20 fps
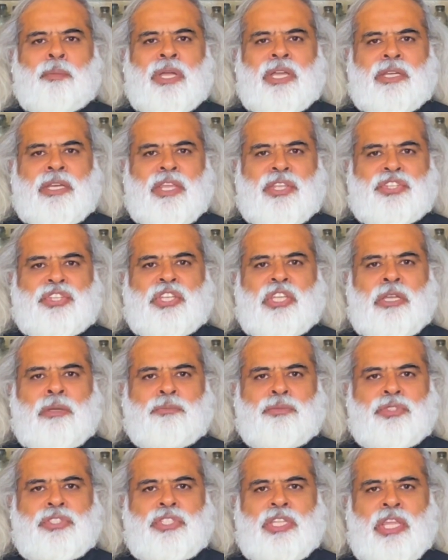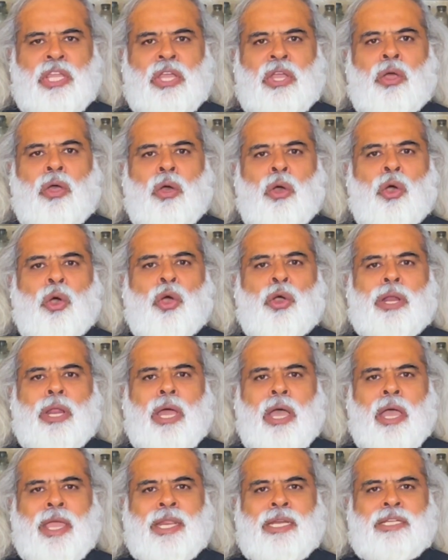मैग्नीशियम जिंक
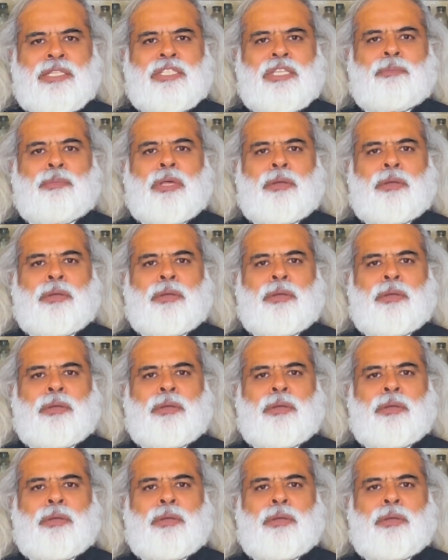और आयरन से